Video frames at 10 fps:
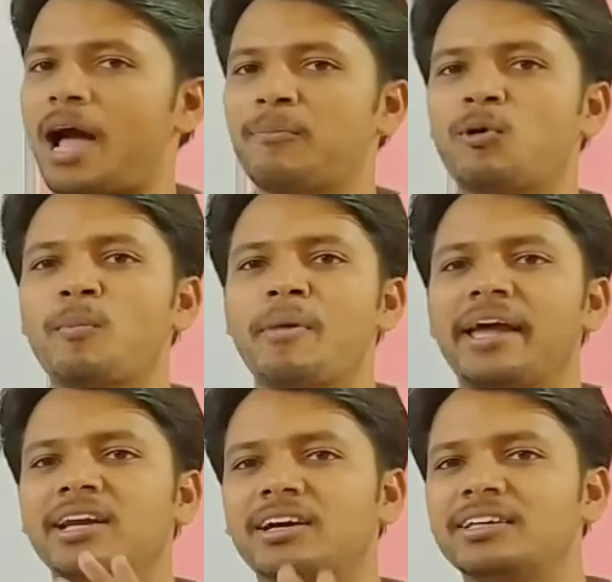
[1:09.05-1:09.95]
आपको
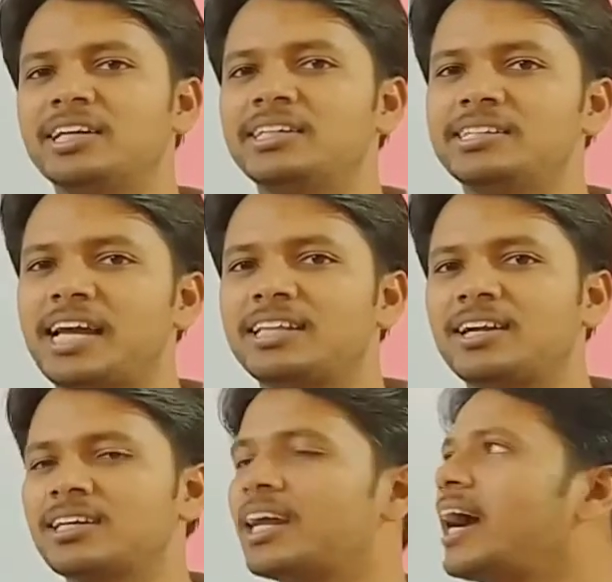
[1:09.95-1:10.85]
मेन कंटेंट याद
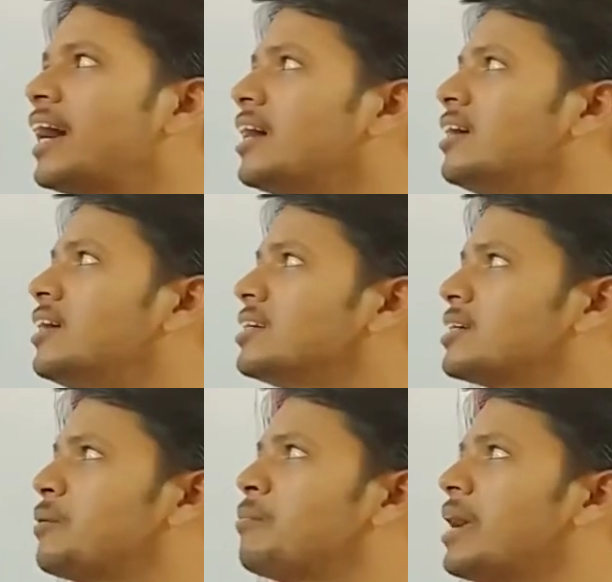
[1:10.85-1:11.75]
रखना है
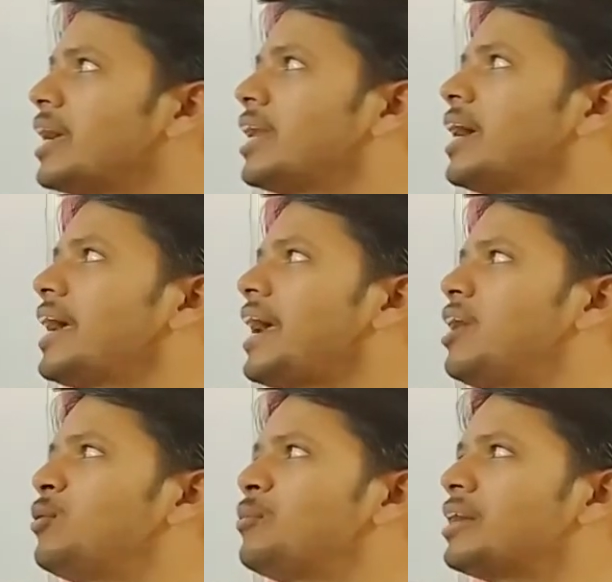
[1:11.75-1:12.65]
कि मेन है
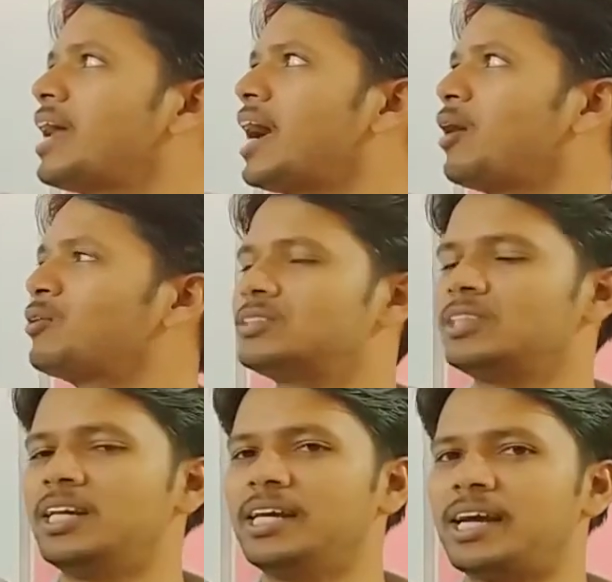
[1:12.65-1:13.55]
एल्यूमिना और
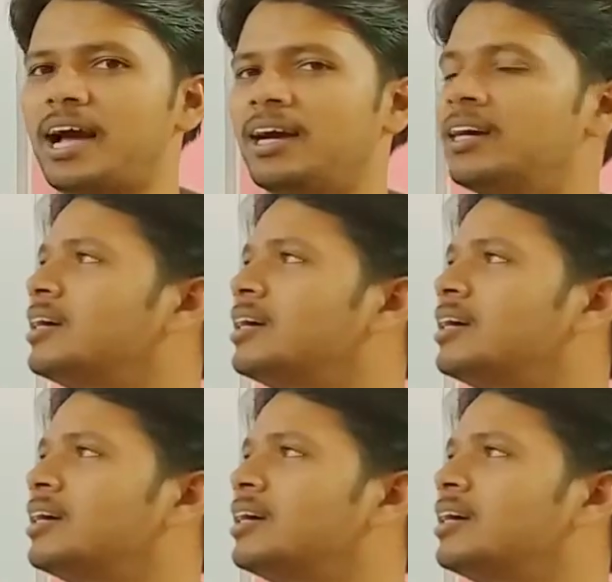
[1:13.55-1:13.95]
सिलिका